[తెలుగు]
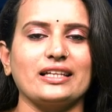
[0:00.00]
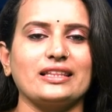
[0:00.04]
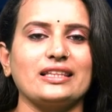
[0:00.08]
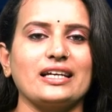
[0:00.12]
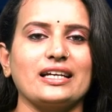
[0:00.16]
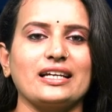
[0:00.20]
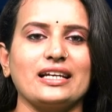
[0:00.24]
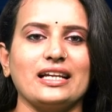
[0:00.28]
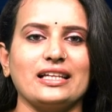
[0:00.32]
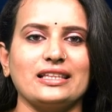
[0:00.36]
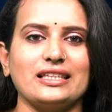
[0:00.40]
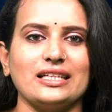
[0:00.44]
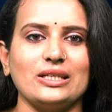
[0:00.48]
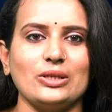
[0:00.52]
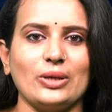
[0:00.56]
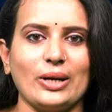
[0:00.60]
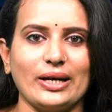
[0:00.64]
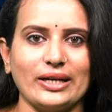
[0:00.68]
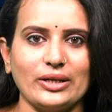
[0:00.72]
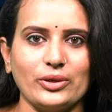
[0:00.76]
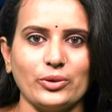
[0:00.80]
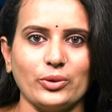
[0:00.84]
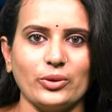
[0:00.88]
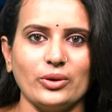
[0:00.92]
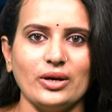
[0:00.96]
కృతజ్ఞతలు
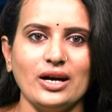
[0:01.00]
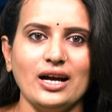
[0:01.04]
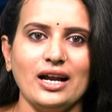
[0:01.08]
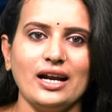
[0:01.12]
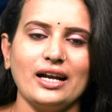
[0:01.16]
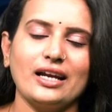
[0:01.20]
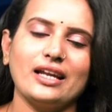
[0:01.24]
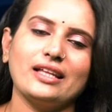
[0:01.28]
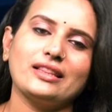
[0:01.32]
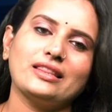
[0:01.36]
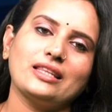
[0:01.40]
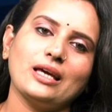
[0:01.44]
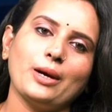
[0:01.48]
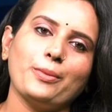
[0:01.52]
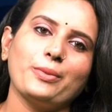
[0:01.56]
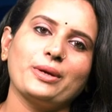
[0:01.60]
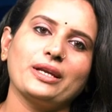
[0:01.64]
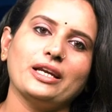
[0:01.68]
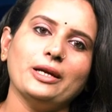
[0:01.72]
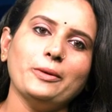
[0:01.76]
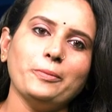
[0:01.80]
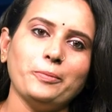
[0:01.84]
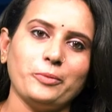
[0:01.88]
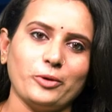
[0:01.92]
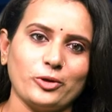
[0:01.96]
అంటూ
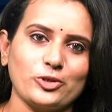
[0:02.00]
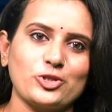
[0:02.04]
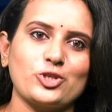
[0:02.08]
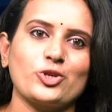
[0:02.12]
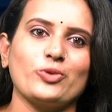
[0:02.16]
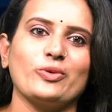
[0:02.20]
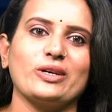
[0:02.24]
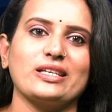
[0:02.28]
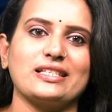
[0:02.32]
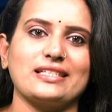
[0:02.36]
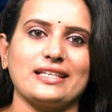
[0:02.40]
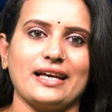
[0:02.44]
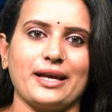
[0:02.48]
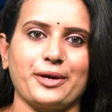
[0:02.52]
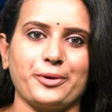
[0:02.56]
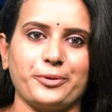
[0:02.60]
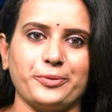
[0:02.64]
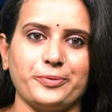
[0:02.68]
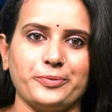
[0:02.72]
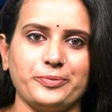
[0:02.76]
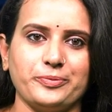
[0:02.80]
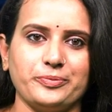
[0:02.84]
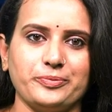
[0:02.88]
నిత్యామీనన్ పోస్టు వేశారు